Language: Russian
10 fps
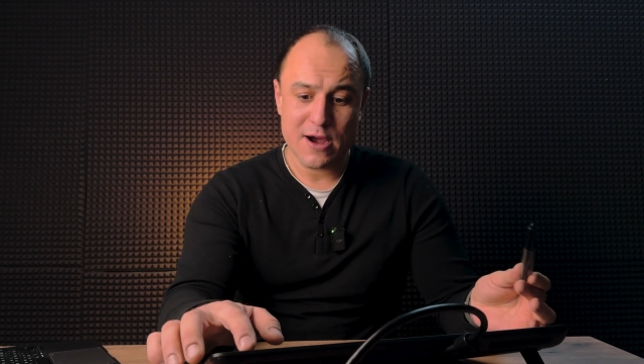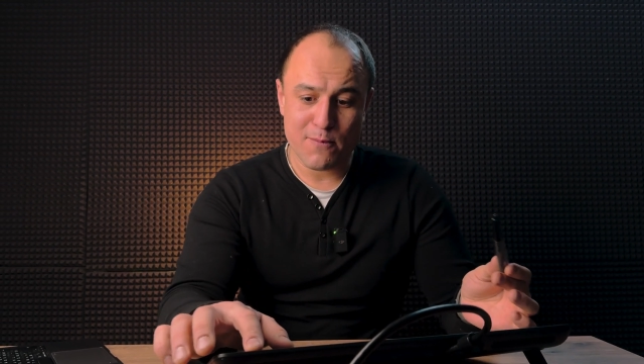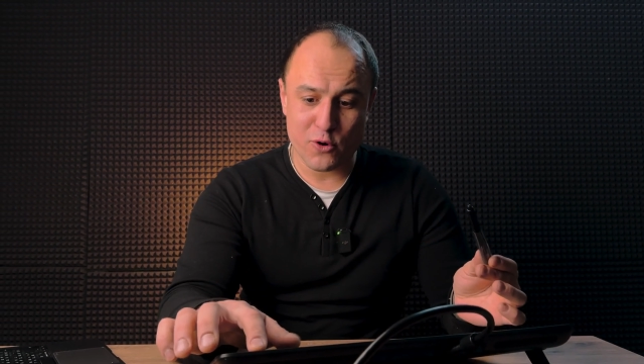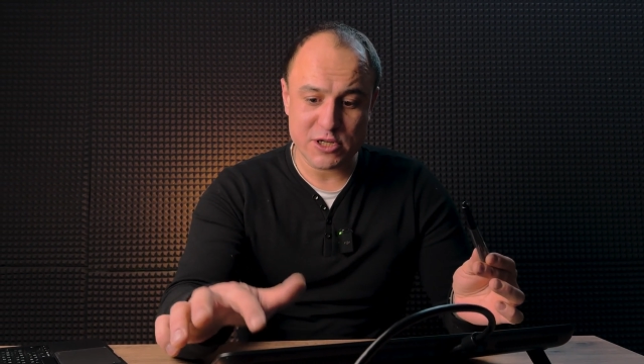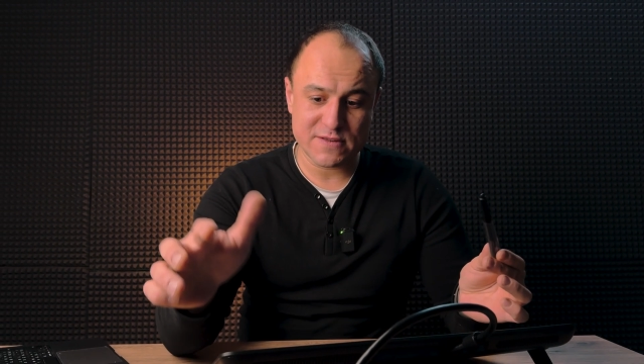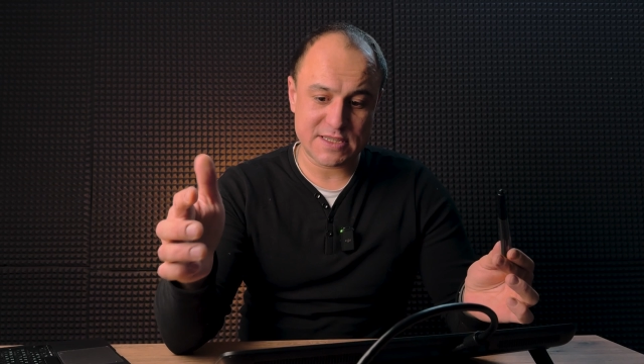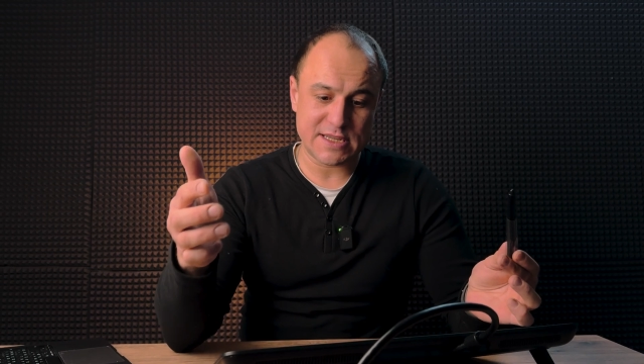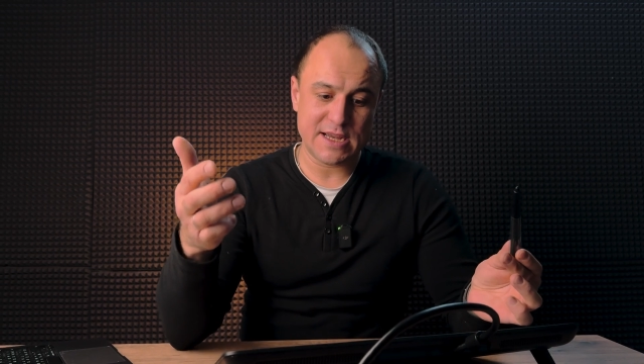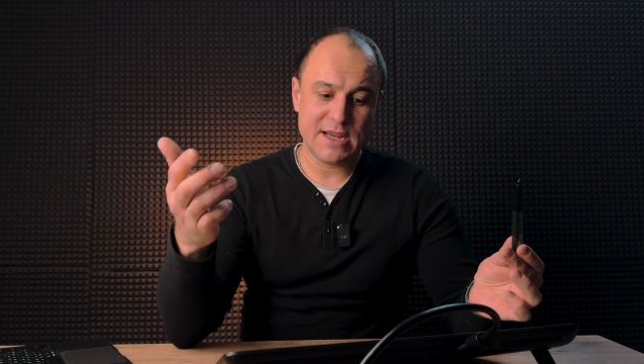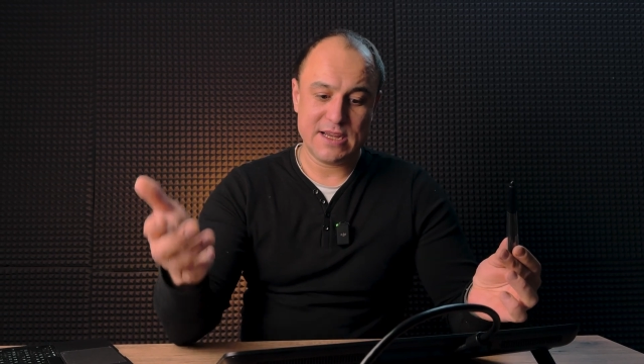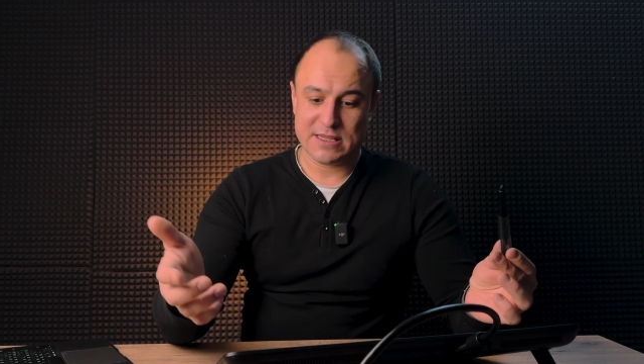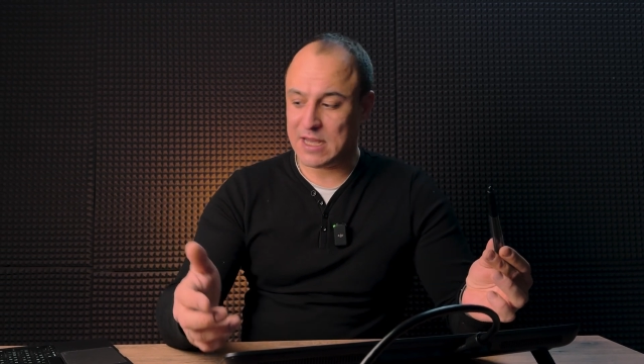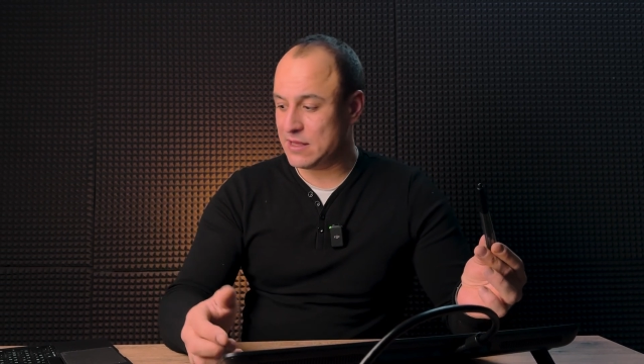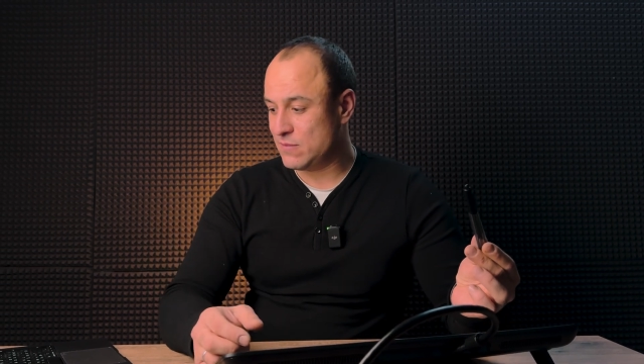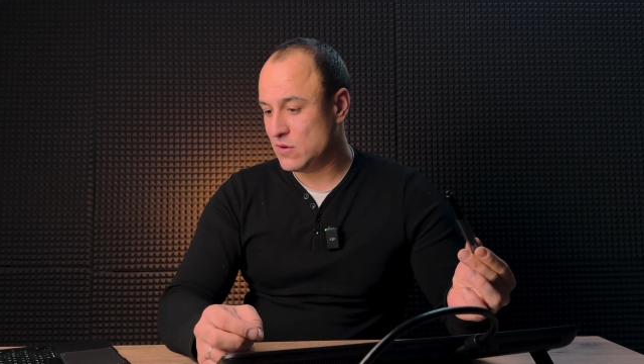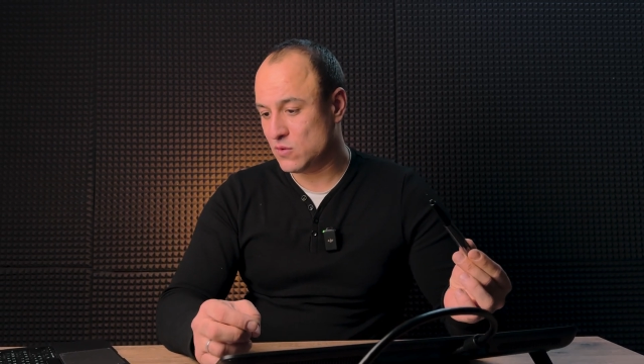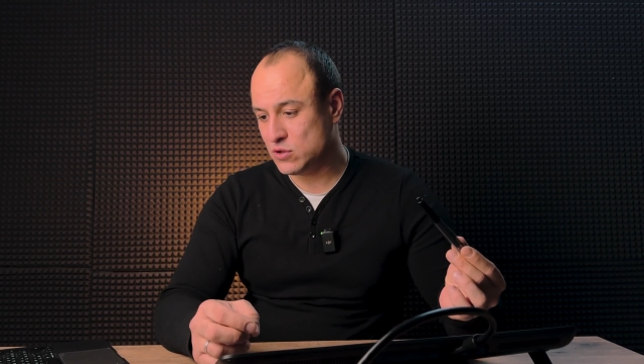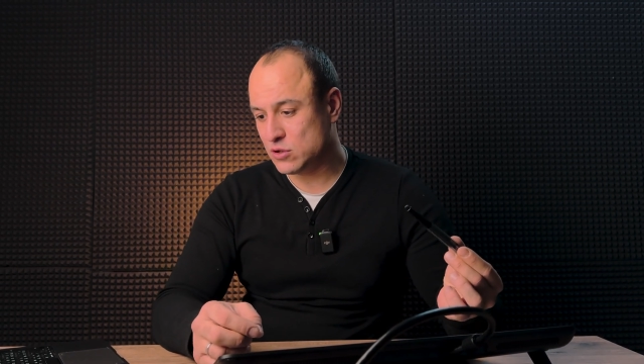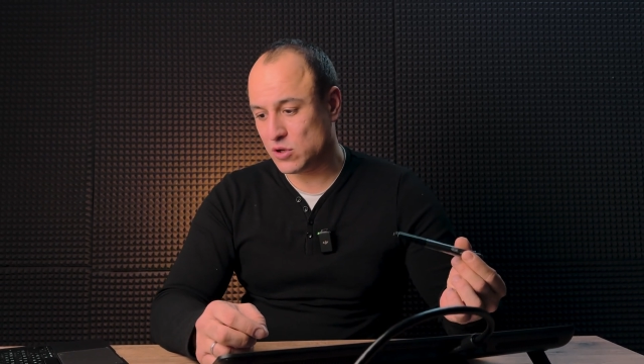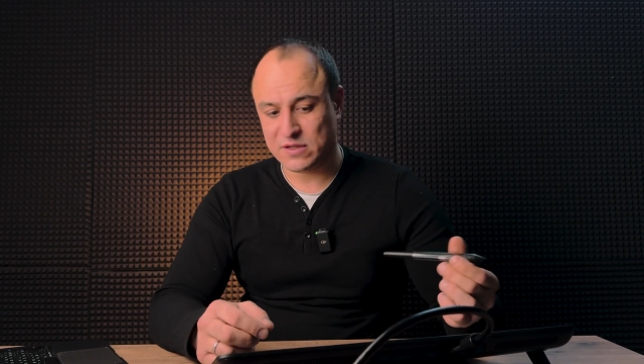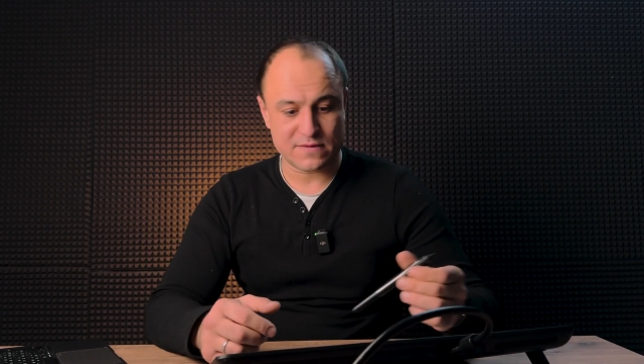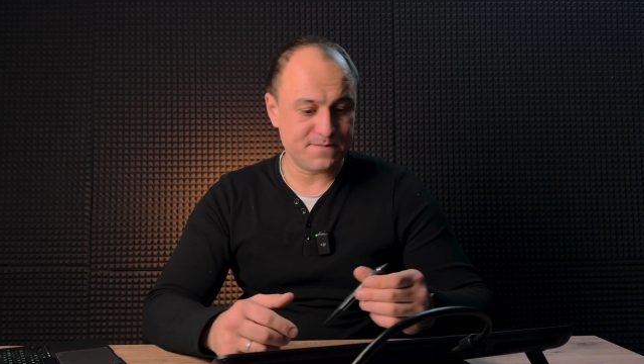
пользоваться данным устройством.